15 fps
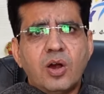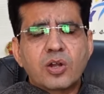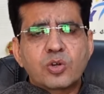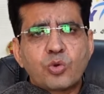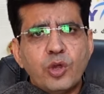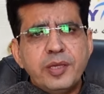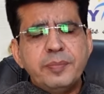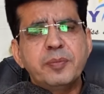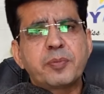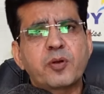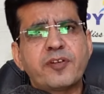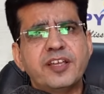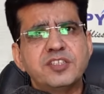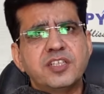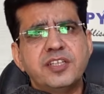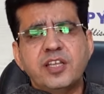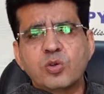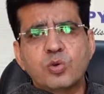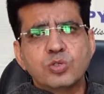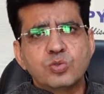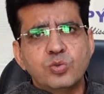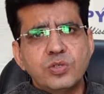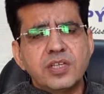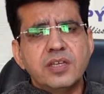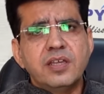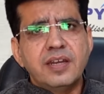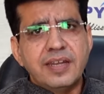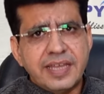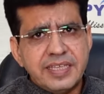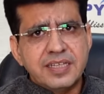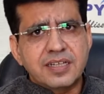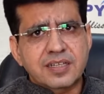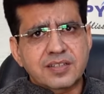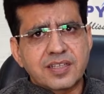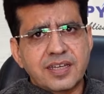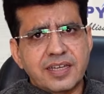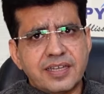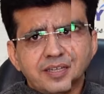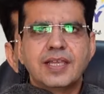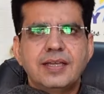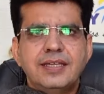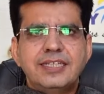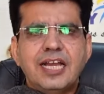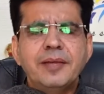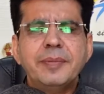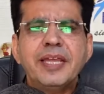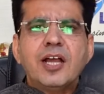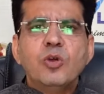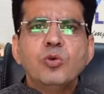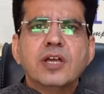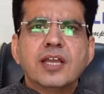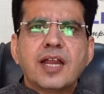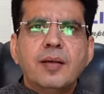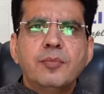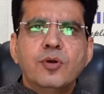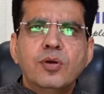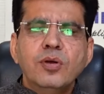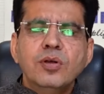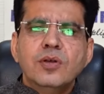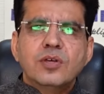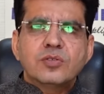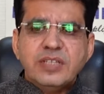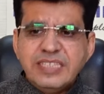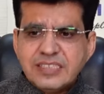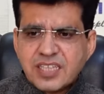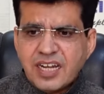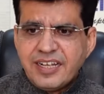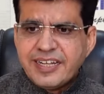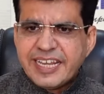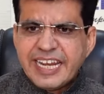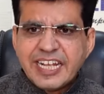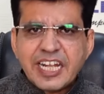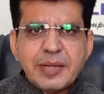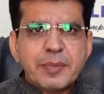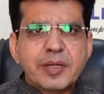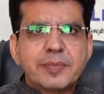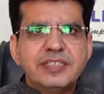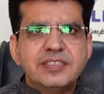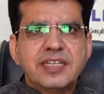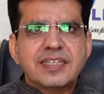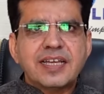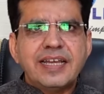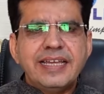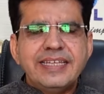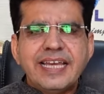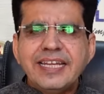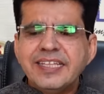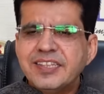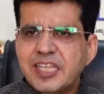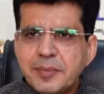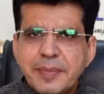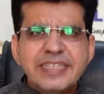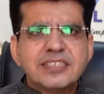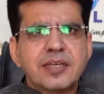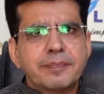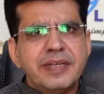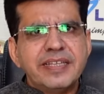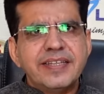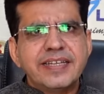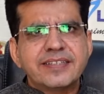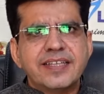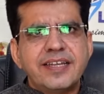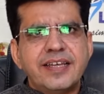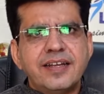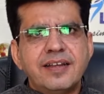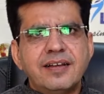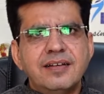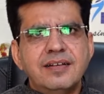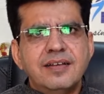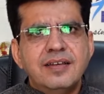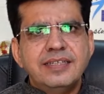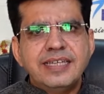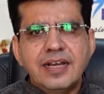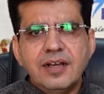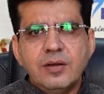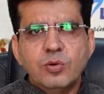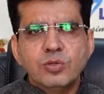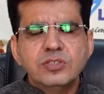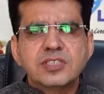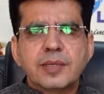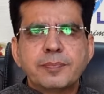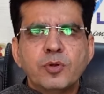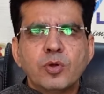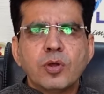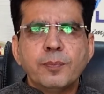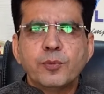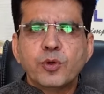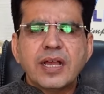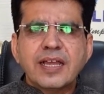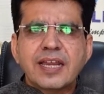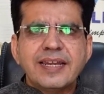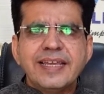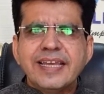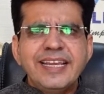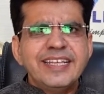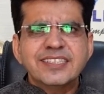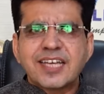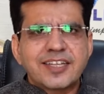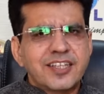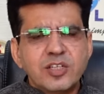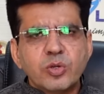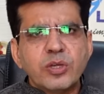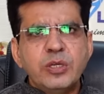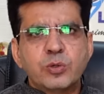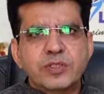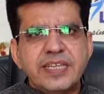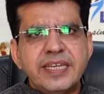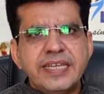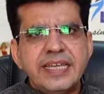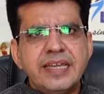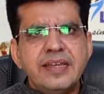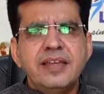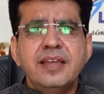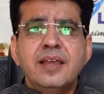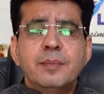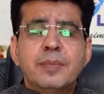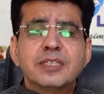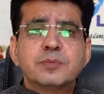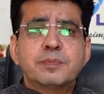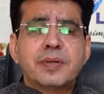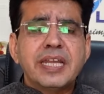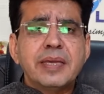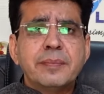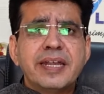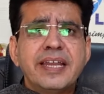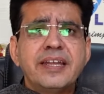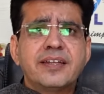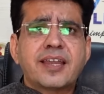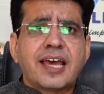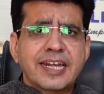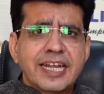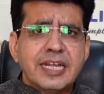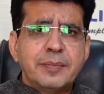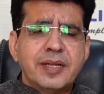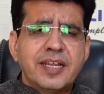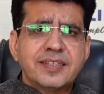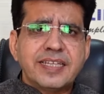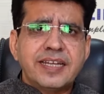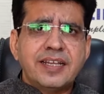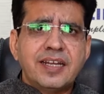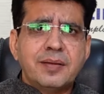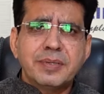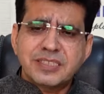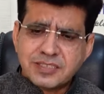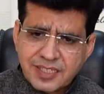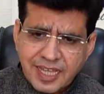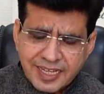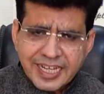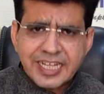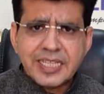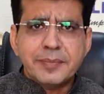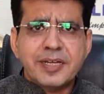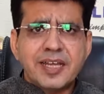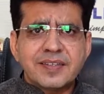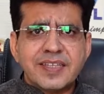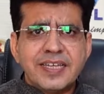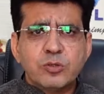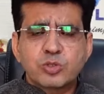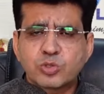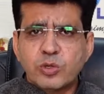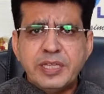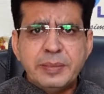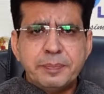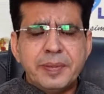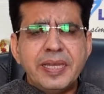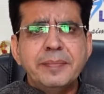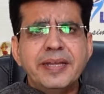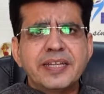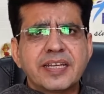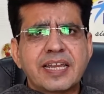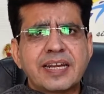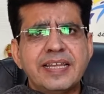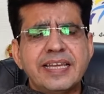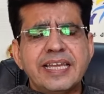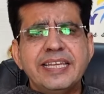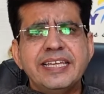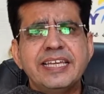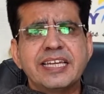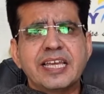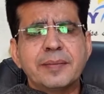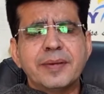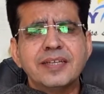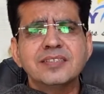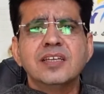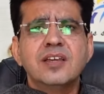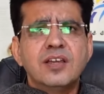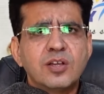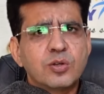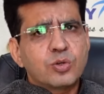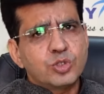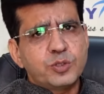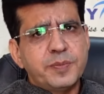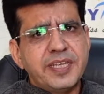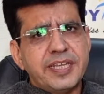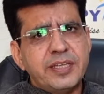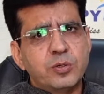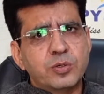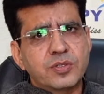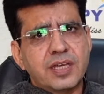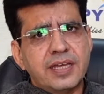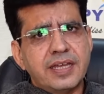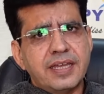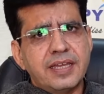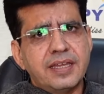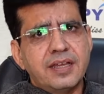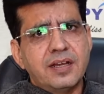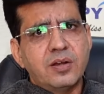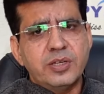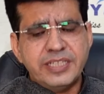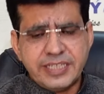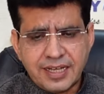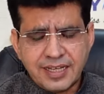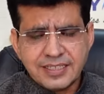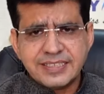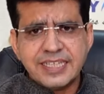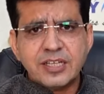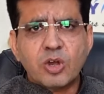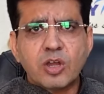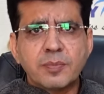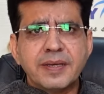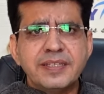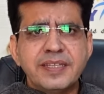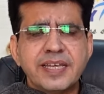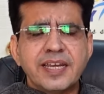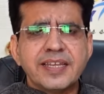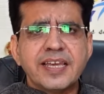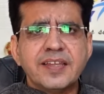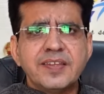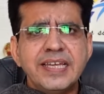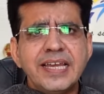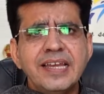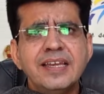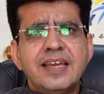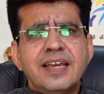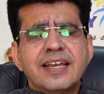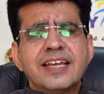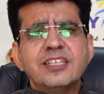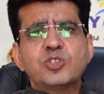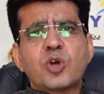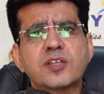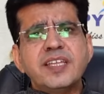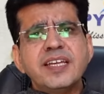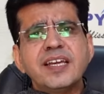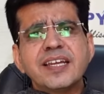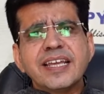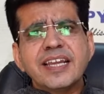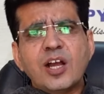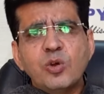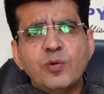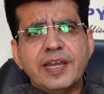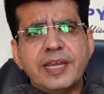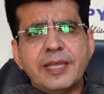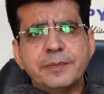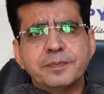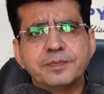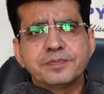और कोई भी प्रोफेशन इनको सूट नहीं करता है यहाँ पे राहु खराब हो तो इंसान डे ड्रीमर बन जाता है यानी दिन में ही सपने देखते रहना या उन सपनों को पूरा करने के लिए साधन कोई होते नहीं है बस बड़े बड़े टारगेट बनाते रहना बस टारगेट ही बनाते हैं उसको इंप्लीमेंट करने के लिए इनके पास कुछ भी नहीं होता है और यहाँ से एक और बात निकल के आती है कि चौथे घर के राहु वाले